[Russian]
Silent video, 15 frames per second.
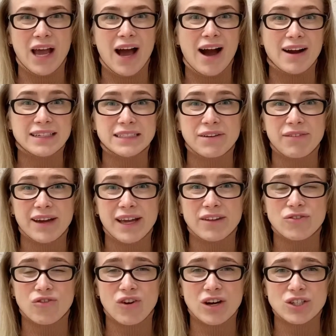Activate
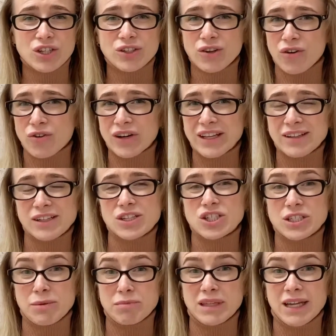Russian or English
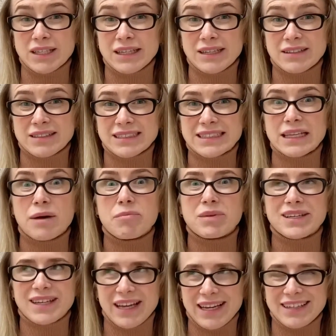
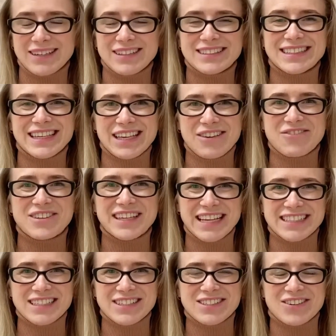subtitles if
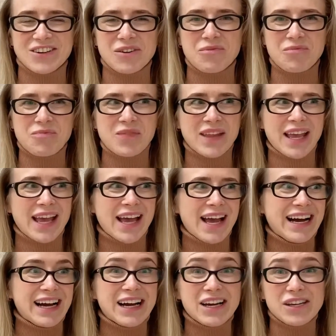necessary.
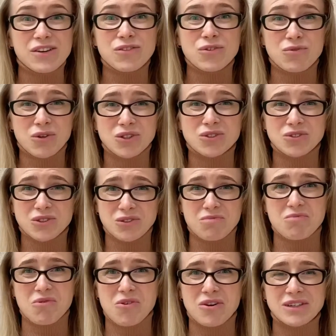Uh, if you want to
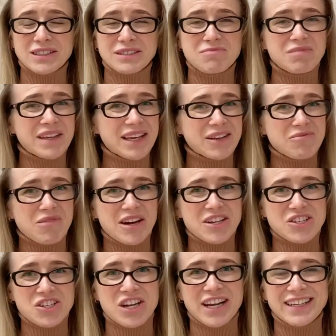support me and my
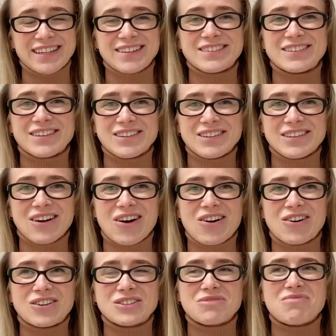channel,
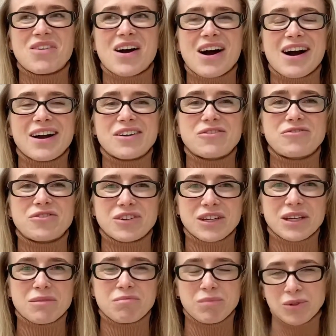download my free
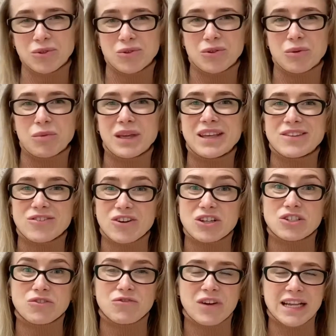book with
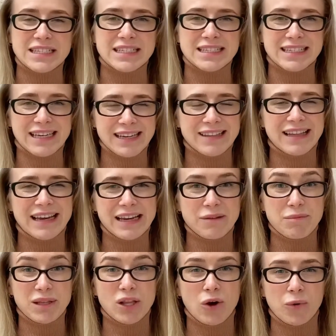Russian phrases. Click the link
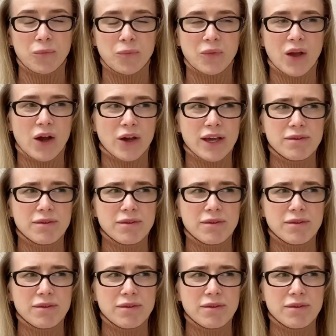below. Okay?